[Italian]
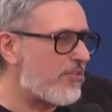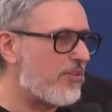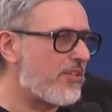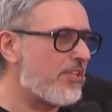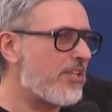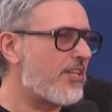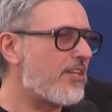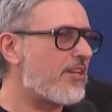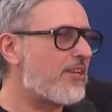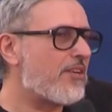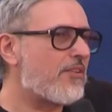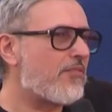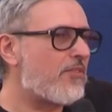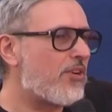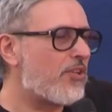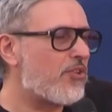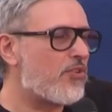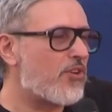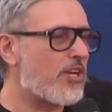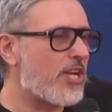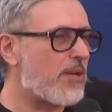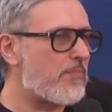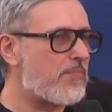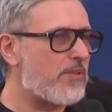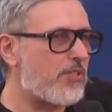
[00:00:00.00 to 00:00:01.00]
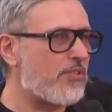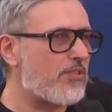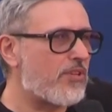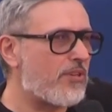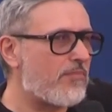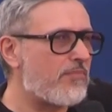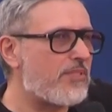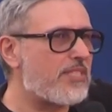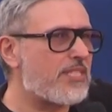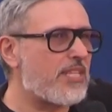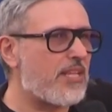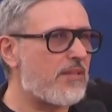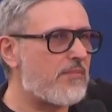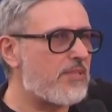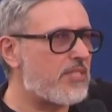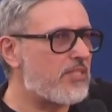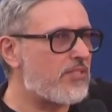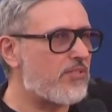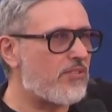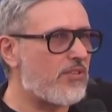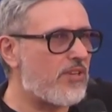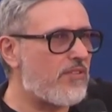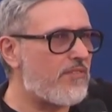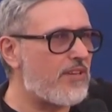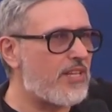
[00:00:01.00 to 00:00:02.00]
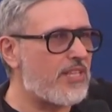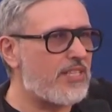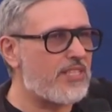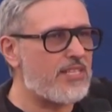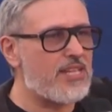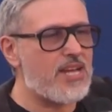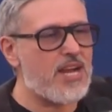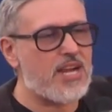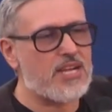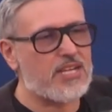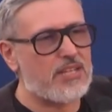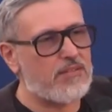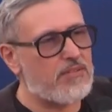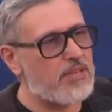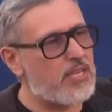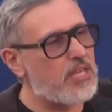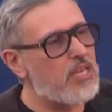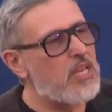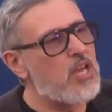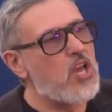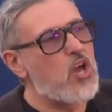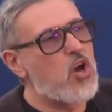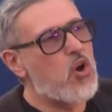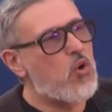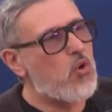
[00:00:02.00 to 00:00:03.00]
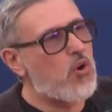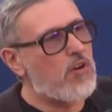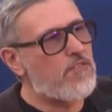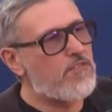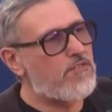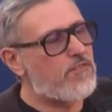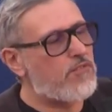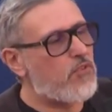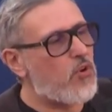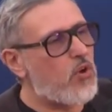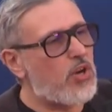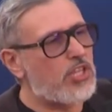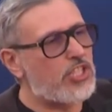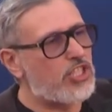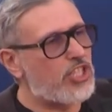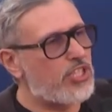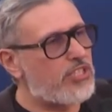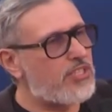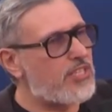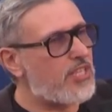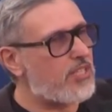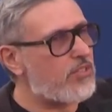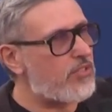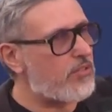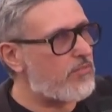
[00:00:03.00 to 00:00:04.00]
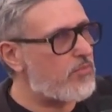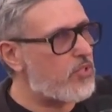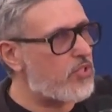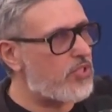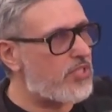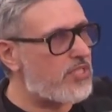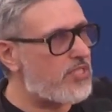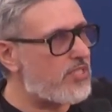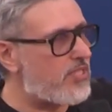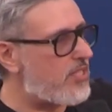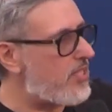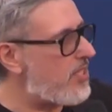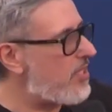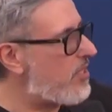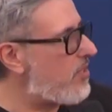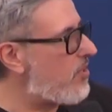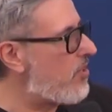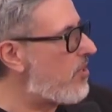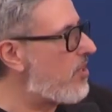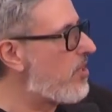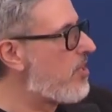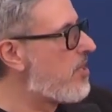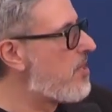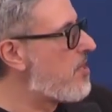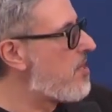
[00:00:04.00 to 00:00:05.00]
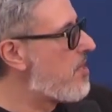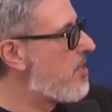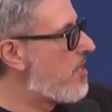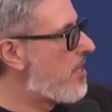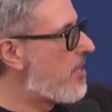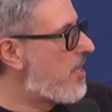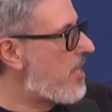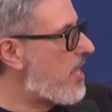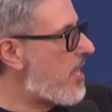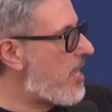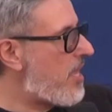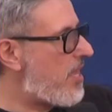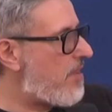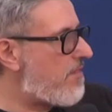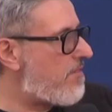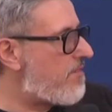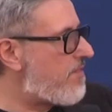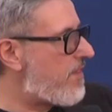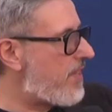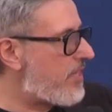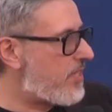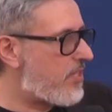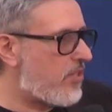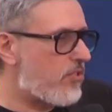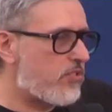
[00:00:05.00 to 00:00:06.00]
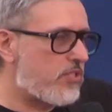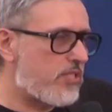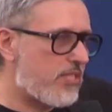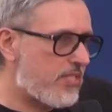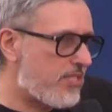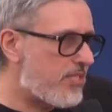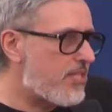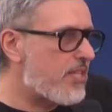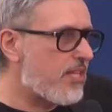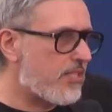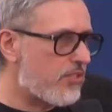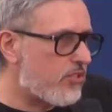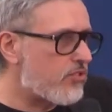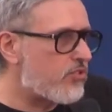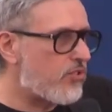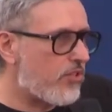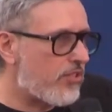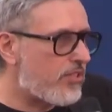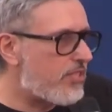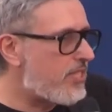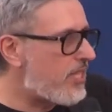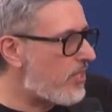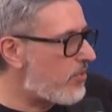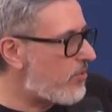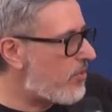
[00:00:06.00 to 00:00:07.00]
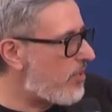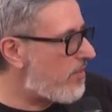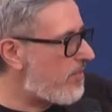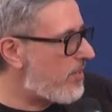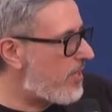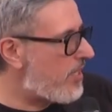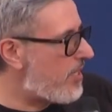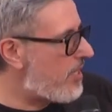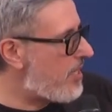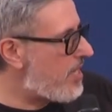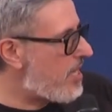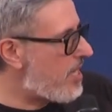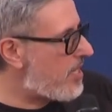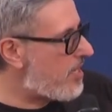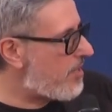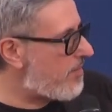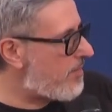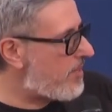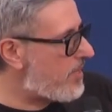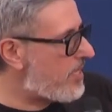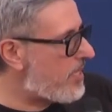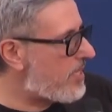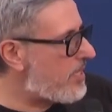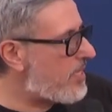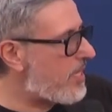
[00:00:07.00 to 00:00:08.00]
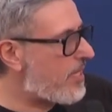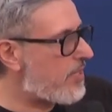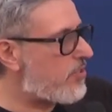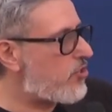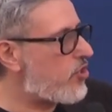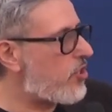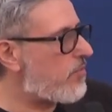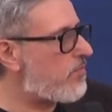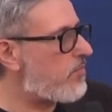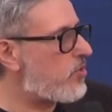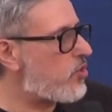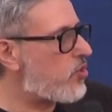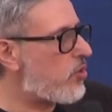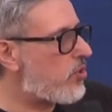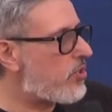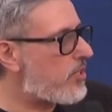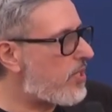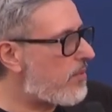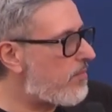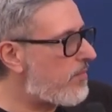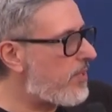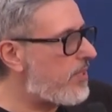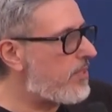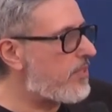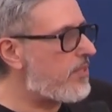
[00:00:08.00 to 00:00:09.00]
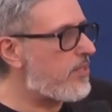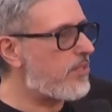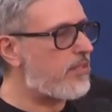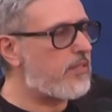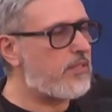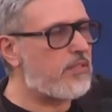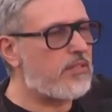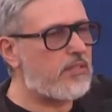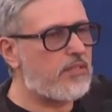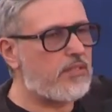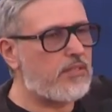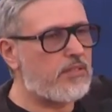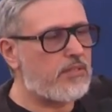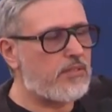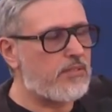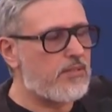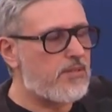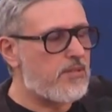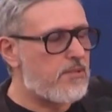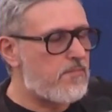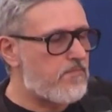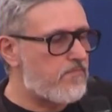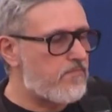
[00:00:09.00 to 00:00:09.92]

Quindi eh, quando ho capito che mi sarei messo in una valle di lacrime, ho, ho accettato il mio destino e infatti così è stato, sono entrato in una valle di lacrime, tant'è cioè, mi sono talmente,